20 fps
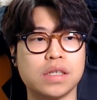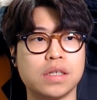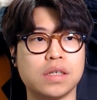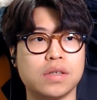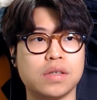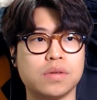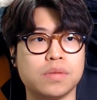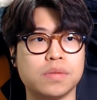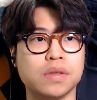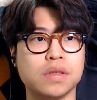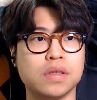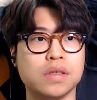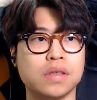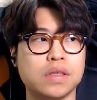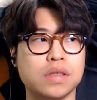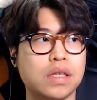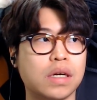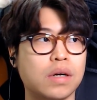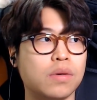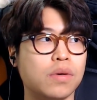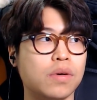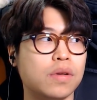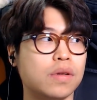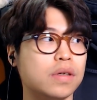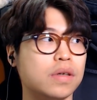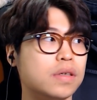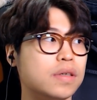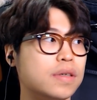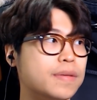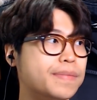있잖아요 여러분들
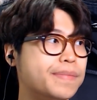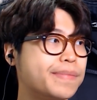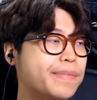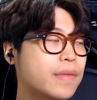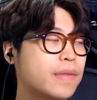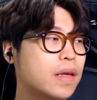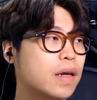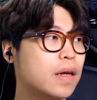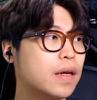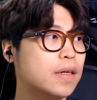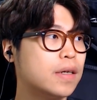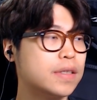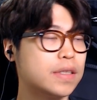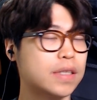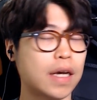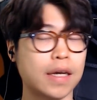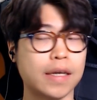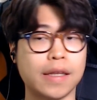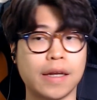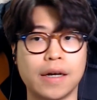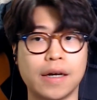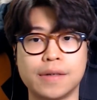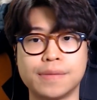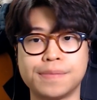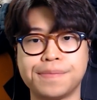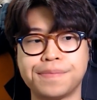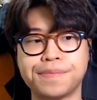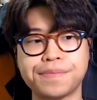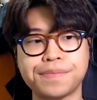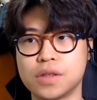스타원 그
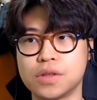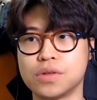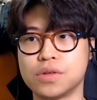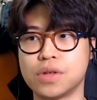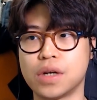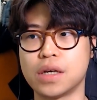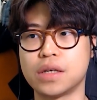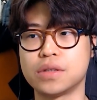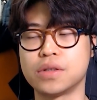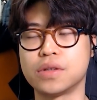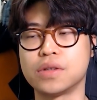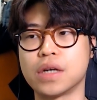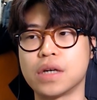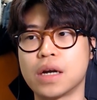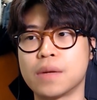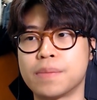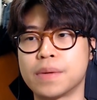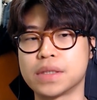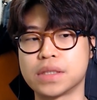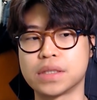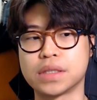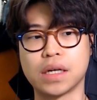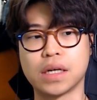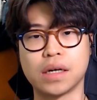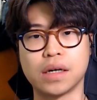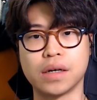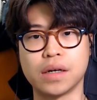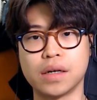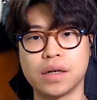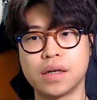사이다 그리고 여기
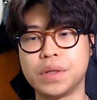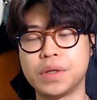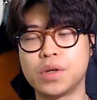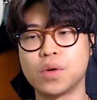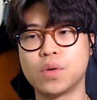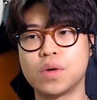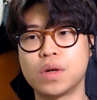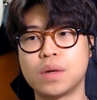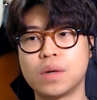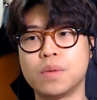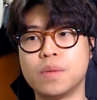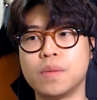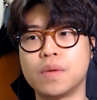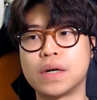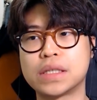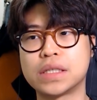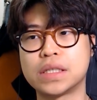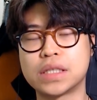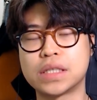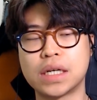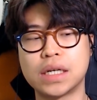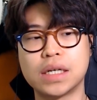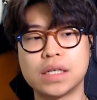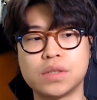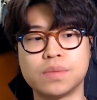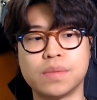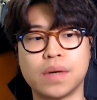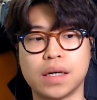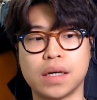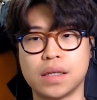알파스타 비교를 해보면 확실히
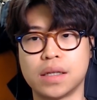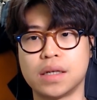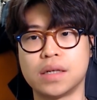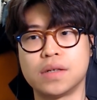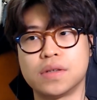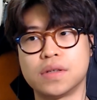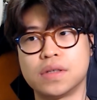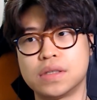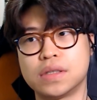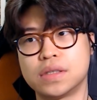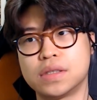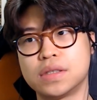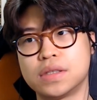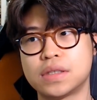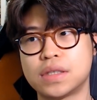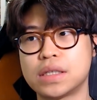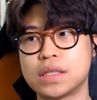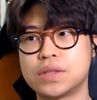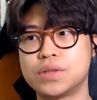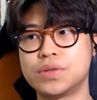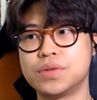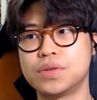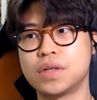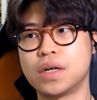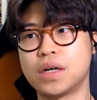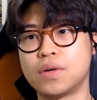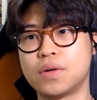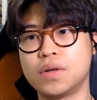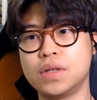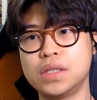차이가 좀 많이 나요
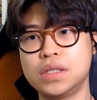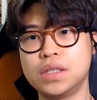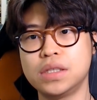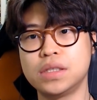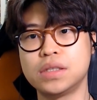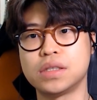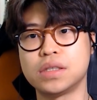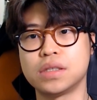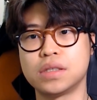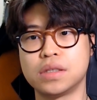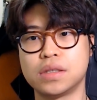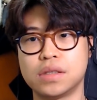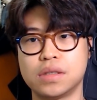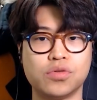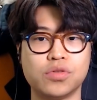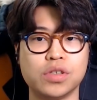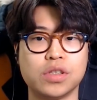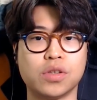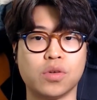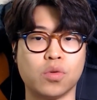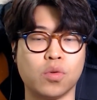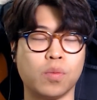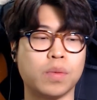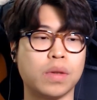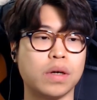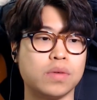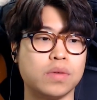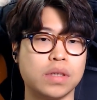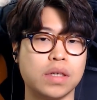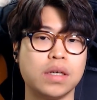스타트가 훨씬 수준이 더
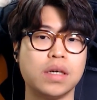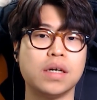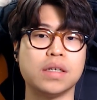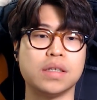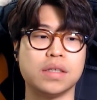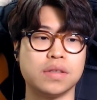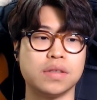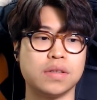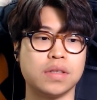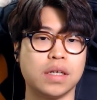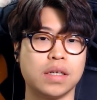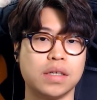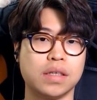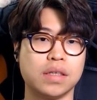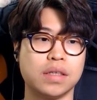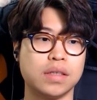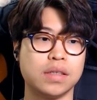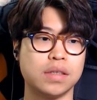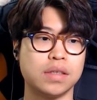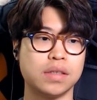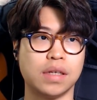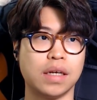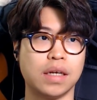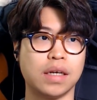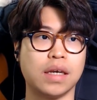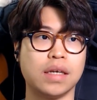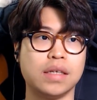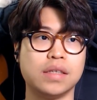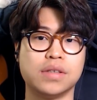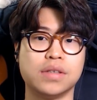높다고 생각이 드러 나는
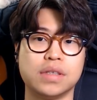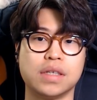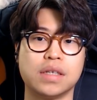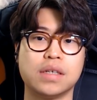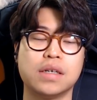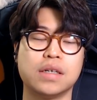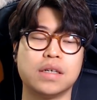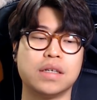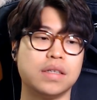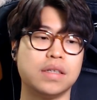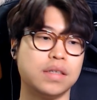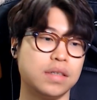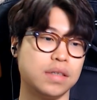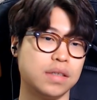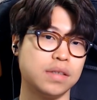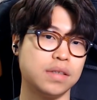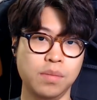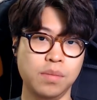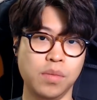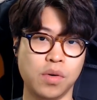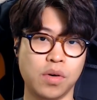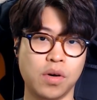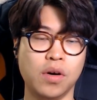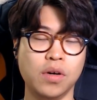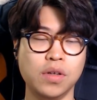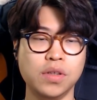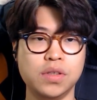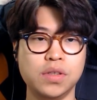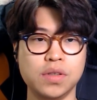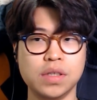내 개인적인 생각에는 뭐
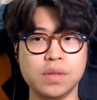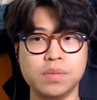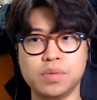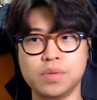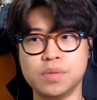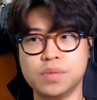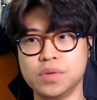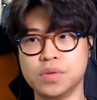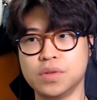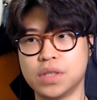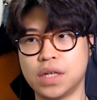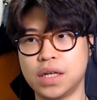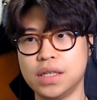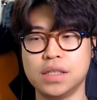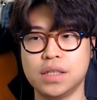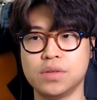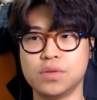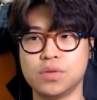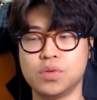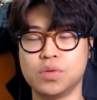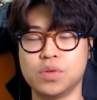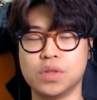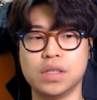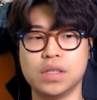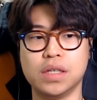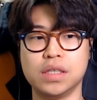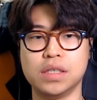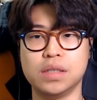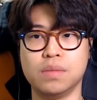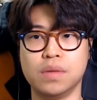컨적인 부분도 사이다도
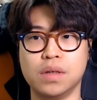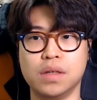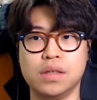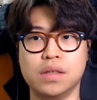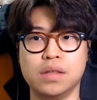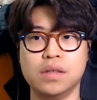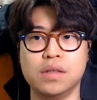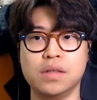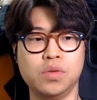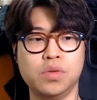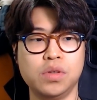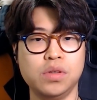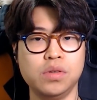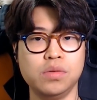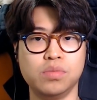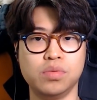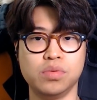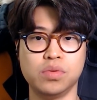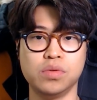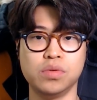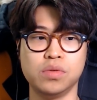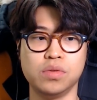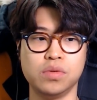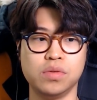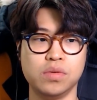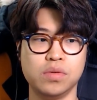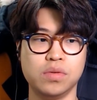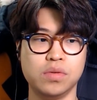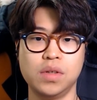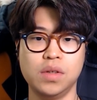좋긴 하지만 여기는
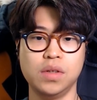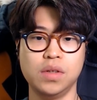무슨